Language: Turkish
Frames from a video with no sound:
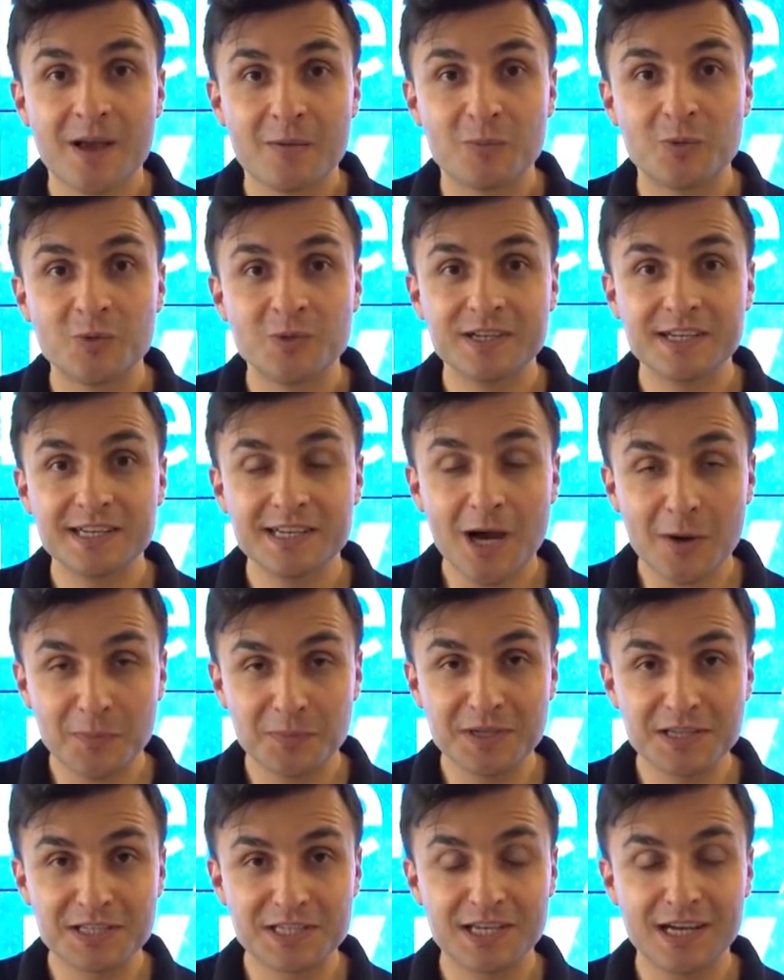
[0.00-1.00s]
Bunları
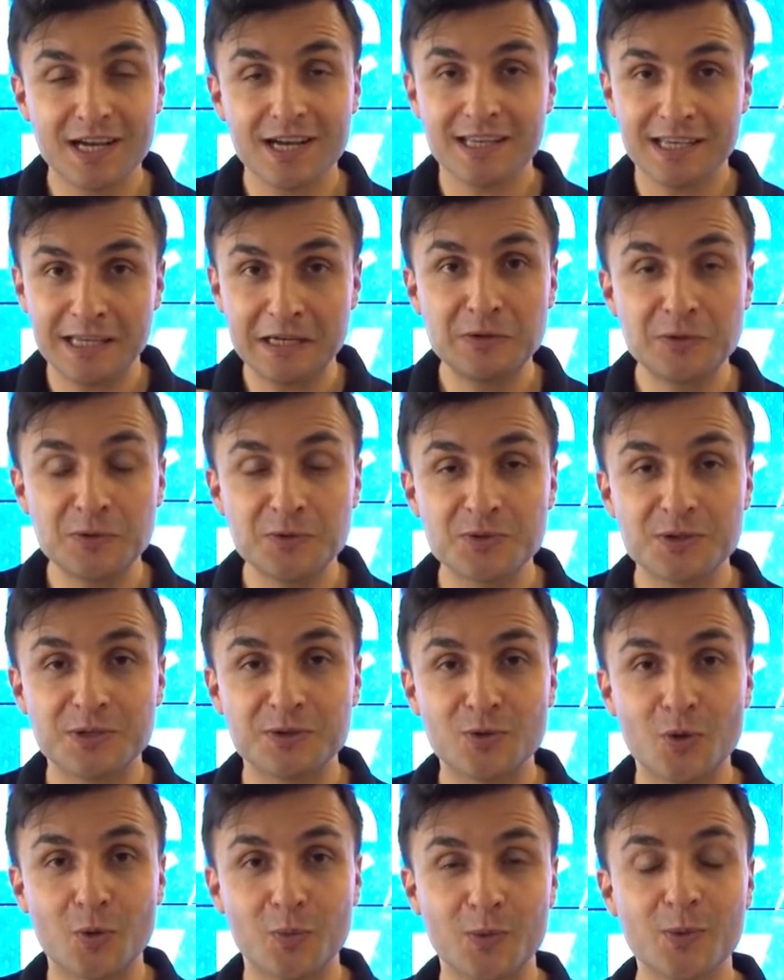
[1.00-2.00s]
yaptıkça geri
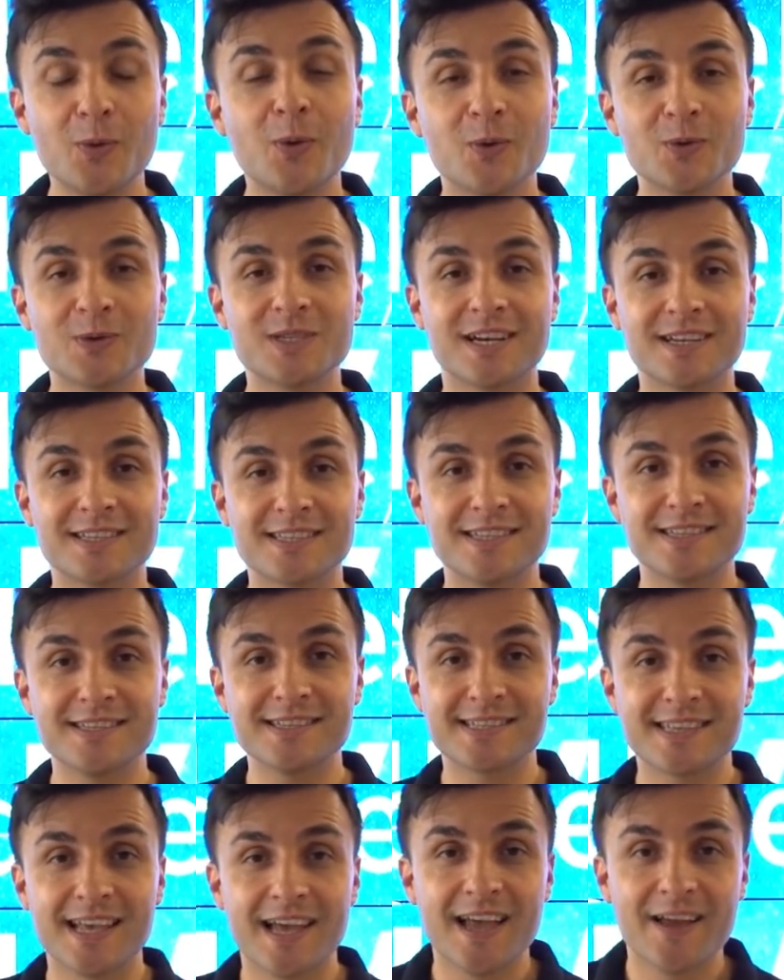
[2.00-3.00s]
dönüşleri topluyor olacaksınız